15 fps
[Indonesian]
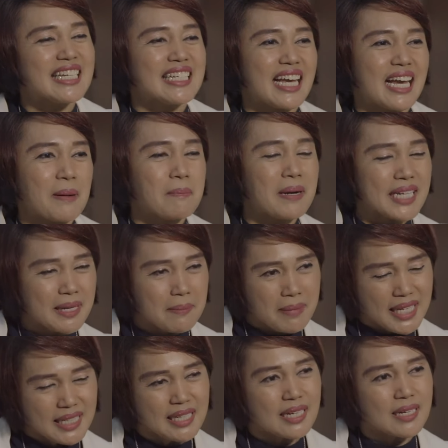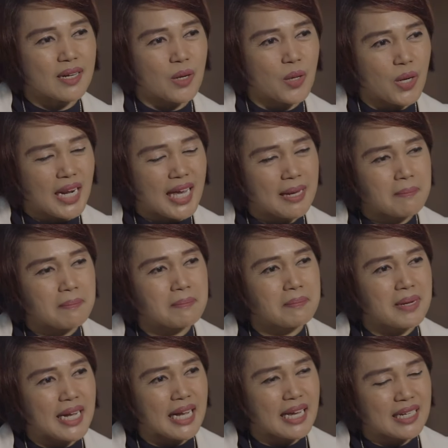Nah, bagaimana kelola
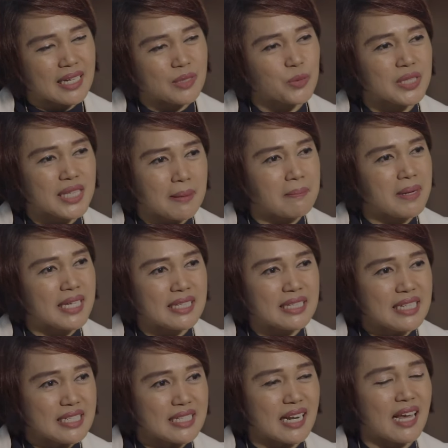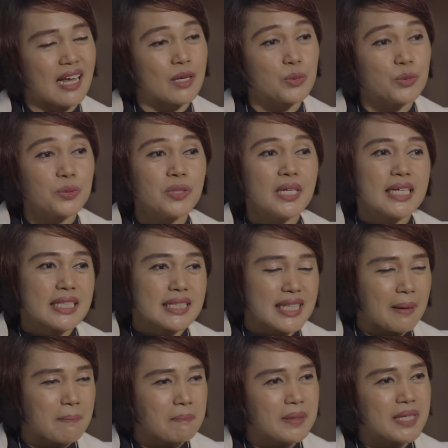makanan utama ini selalu
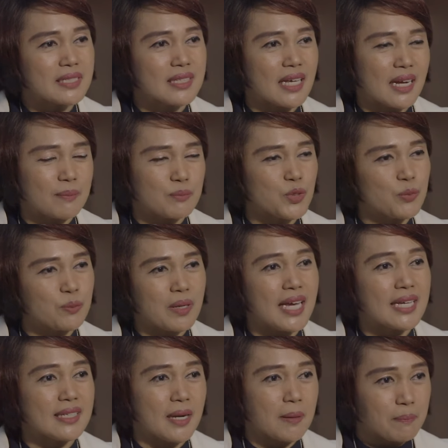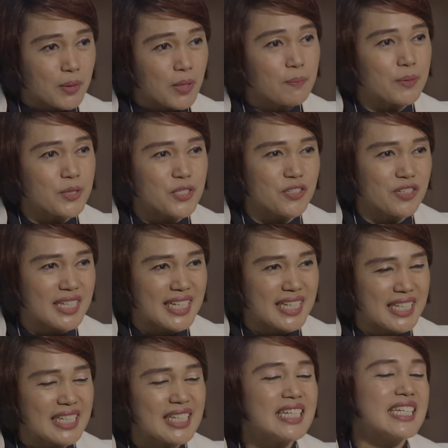tampil dalam jumlah yang
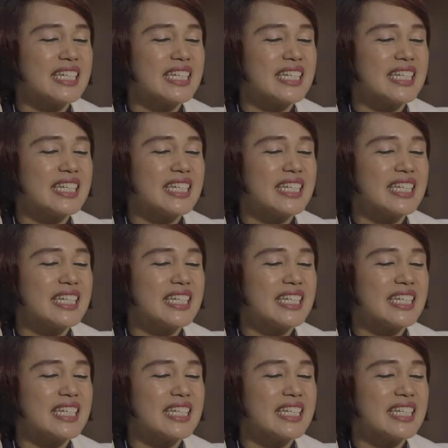proporsional?